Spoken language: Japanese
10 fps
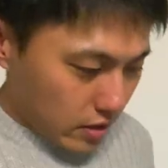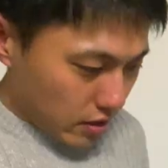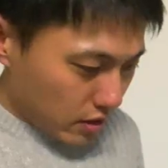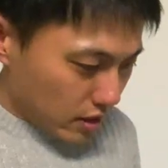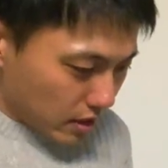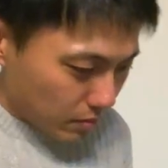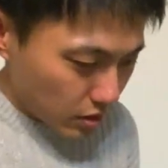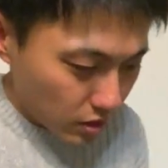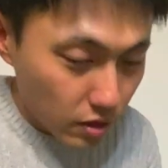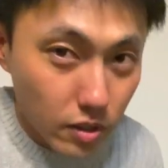よし、じゃあもう
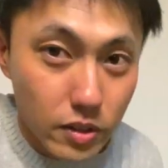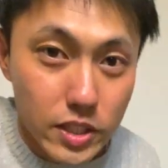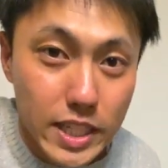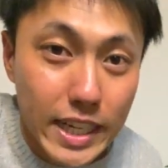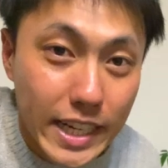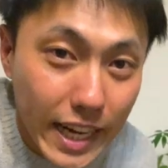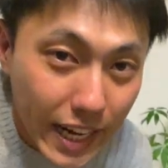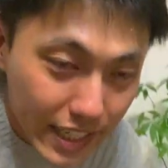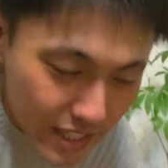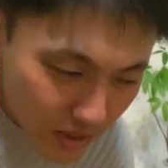ちょっと時間が
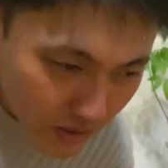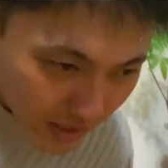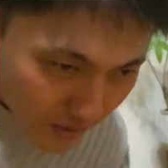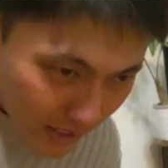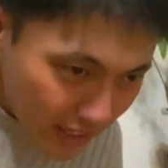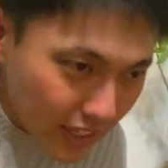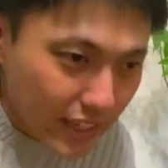ありそうなので、